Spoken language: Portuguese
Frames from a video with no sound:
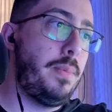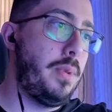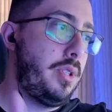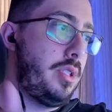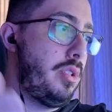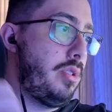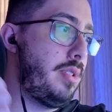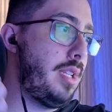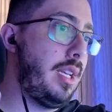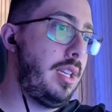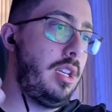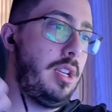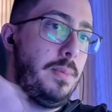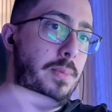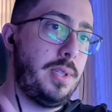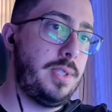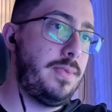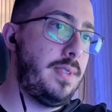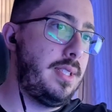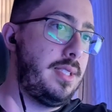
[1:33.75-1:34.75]
eu posso te ajudar? O que, que eu
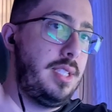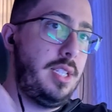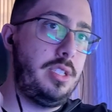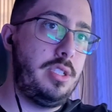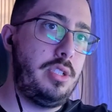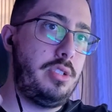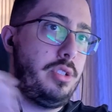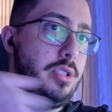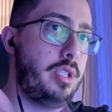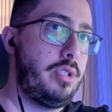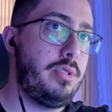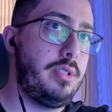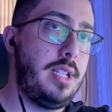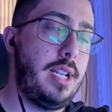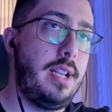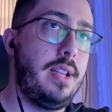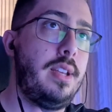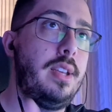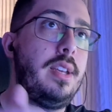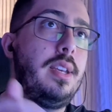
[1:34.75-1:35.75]
posso fazer? Deixa eu te
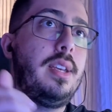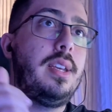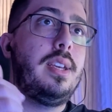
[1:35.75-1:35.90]
ajudar.